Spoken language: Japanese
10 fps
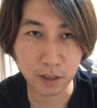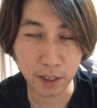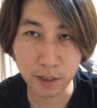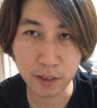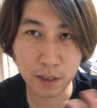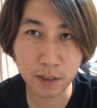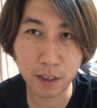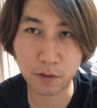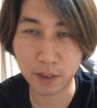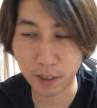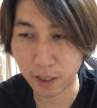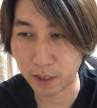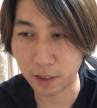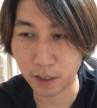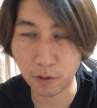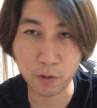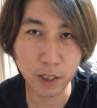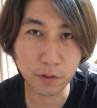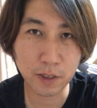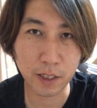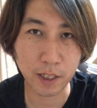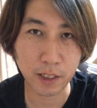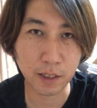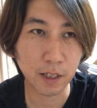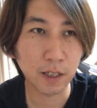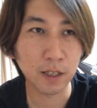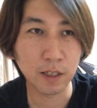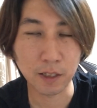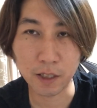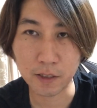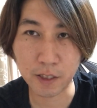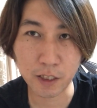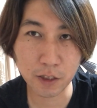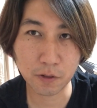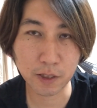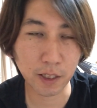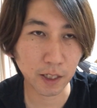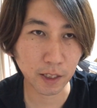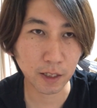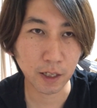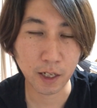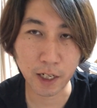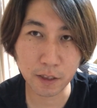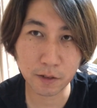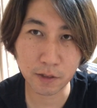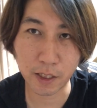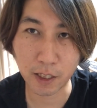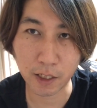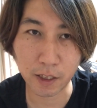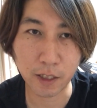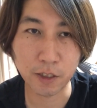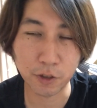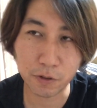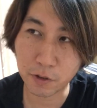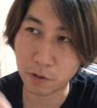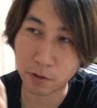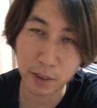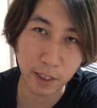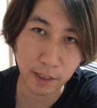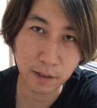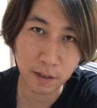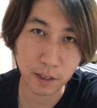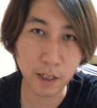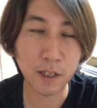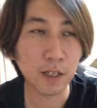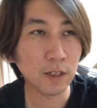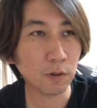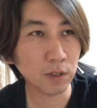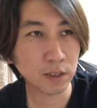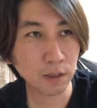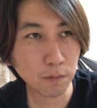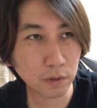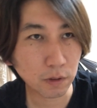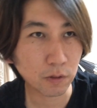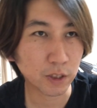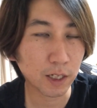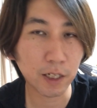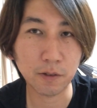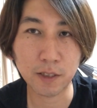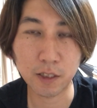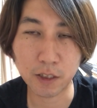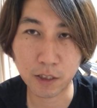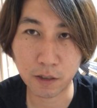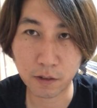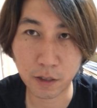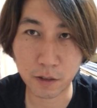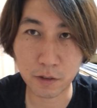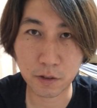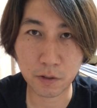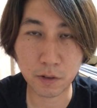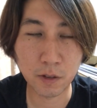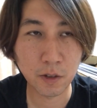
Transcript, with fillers: ね、先生のせいであって親のせいであって、ね、政治のせいであってあいつのせいであって宗教のせいだ、ね、これは全部こう社会のせいにしてるっていうその